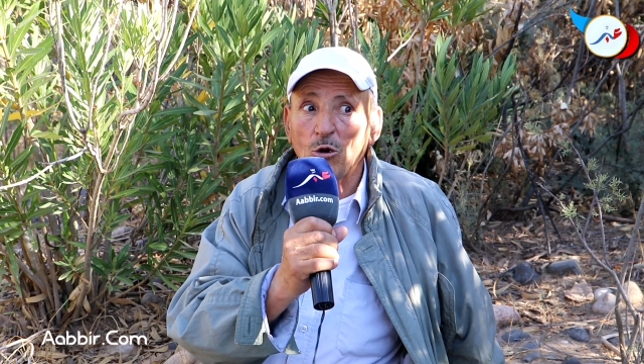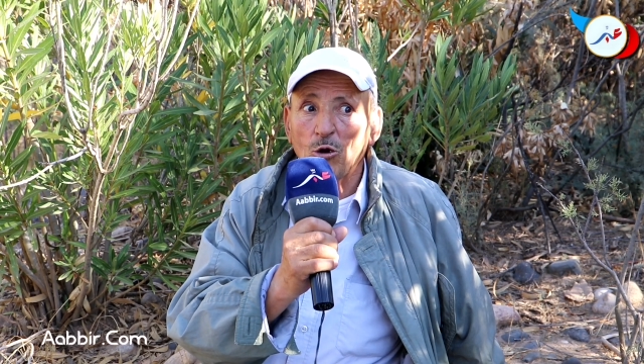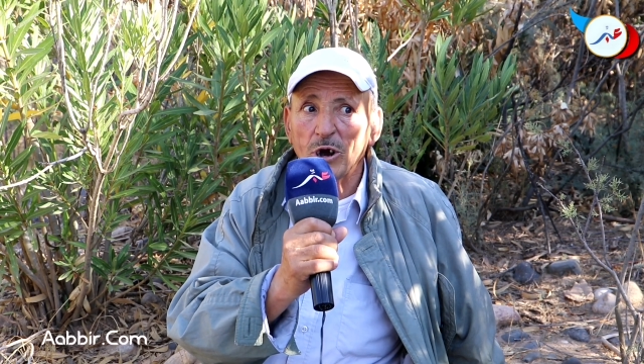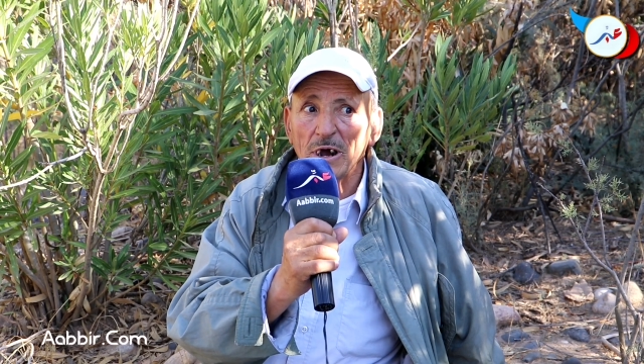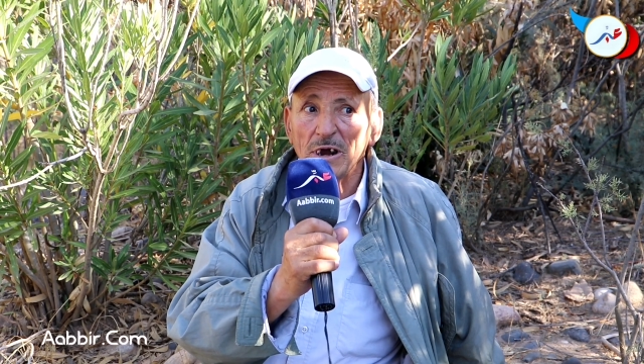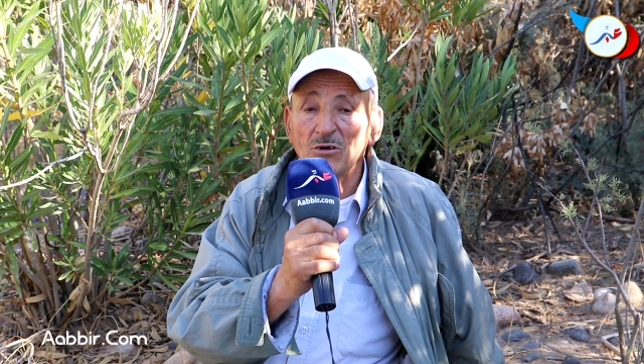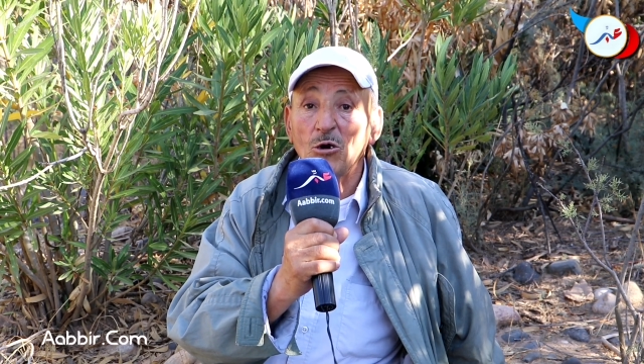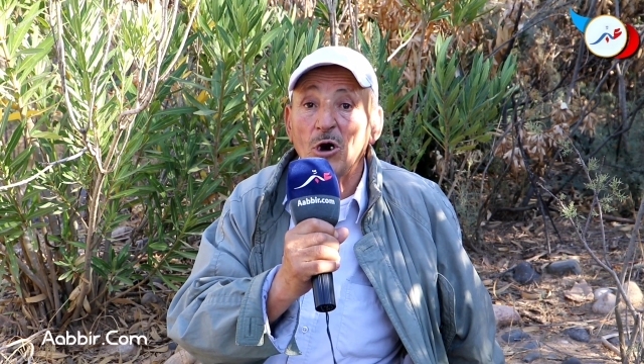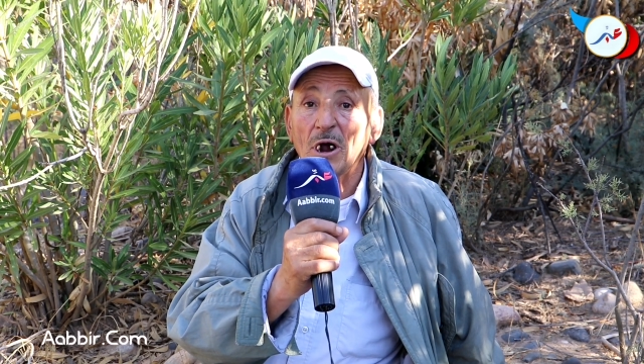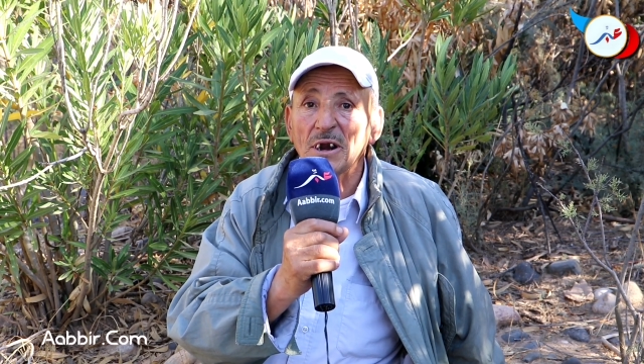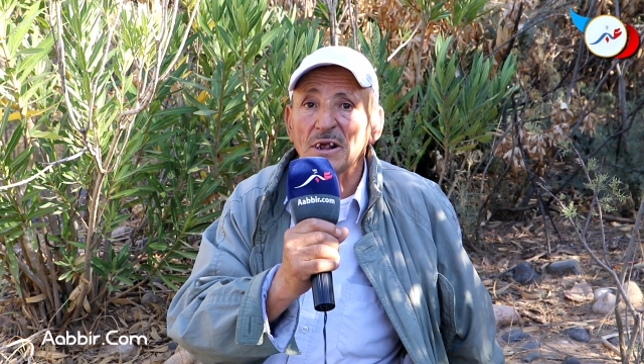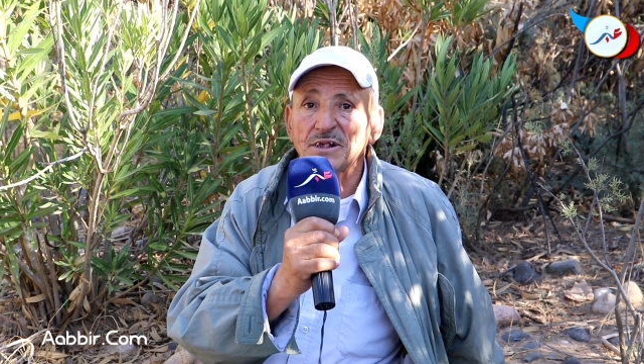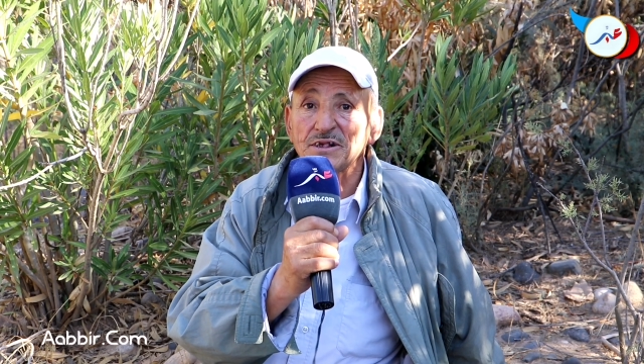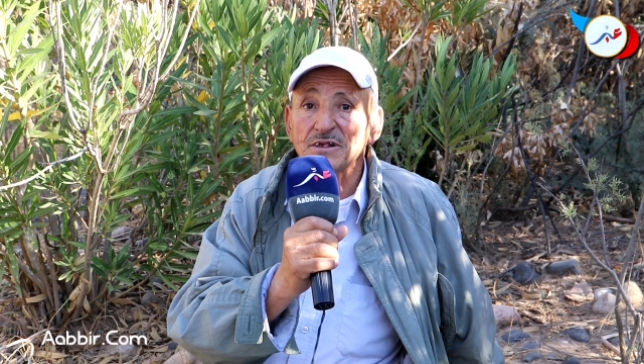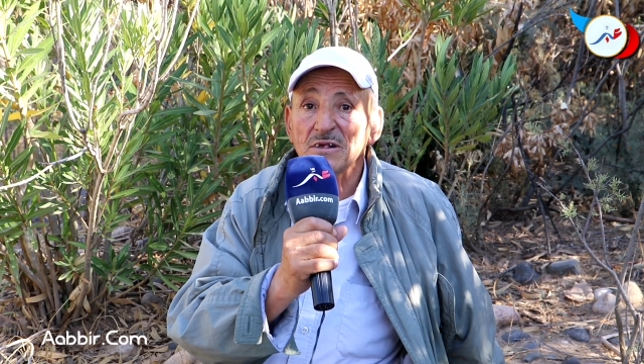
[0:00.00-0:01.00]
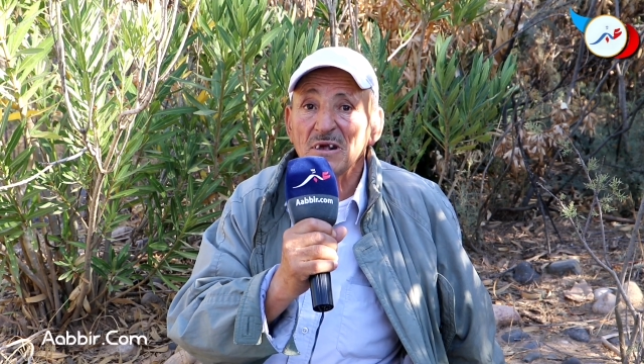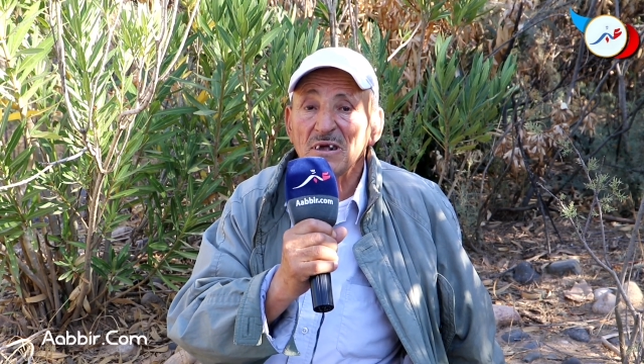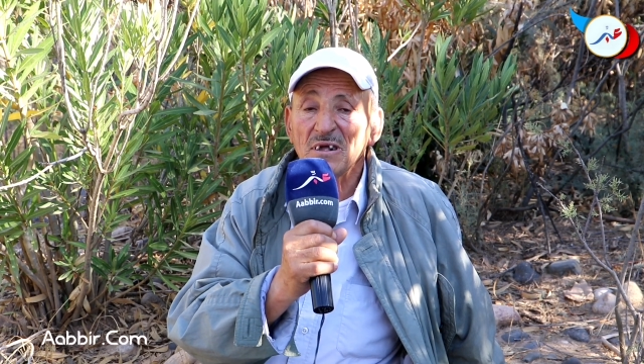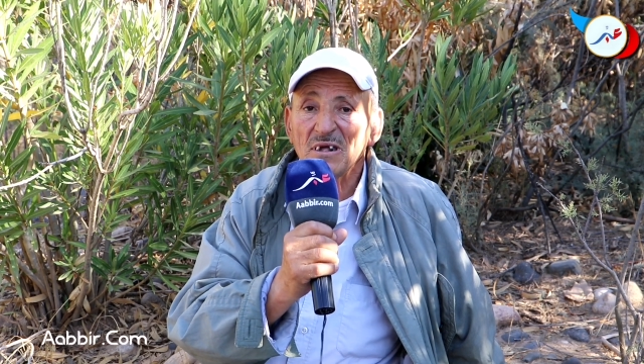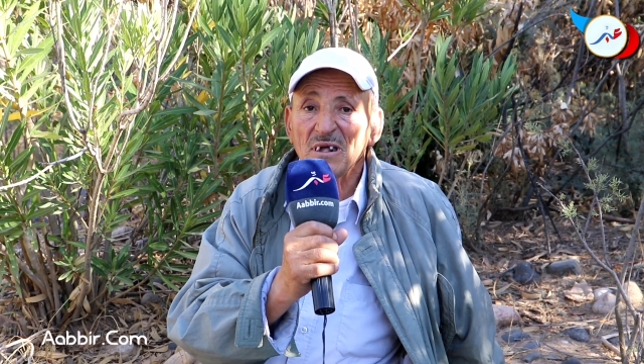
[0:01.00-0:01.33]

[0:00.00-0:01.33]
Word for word: الاخرين وهرس